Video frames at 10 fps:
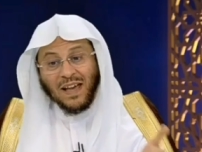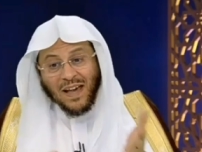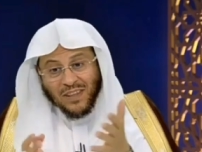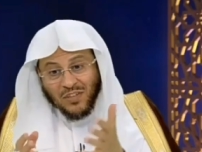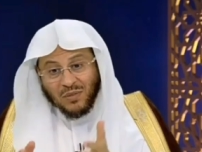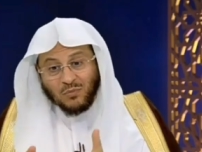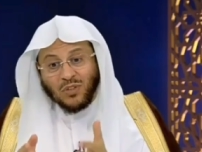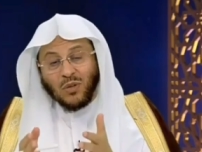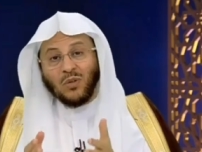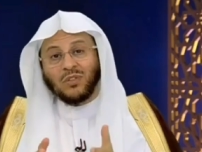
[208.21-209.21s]
هذه
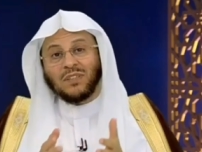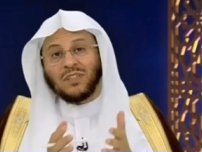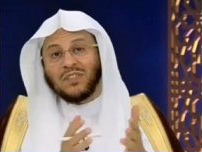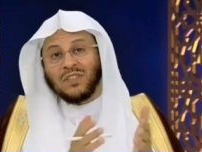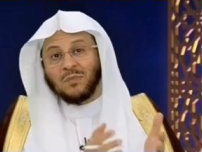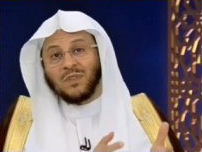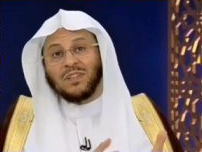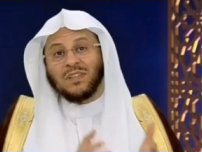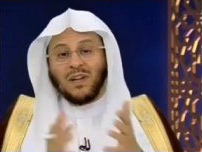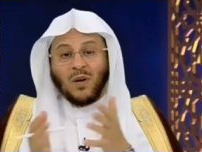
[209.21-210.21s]
يسمونها الخطط
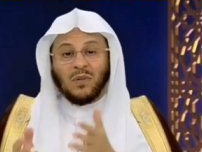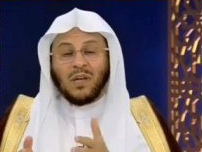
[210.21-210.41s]
السبعية أو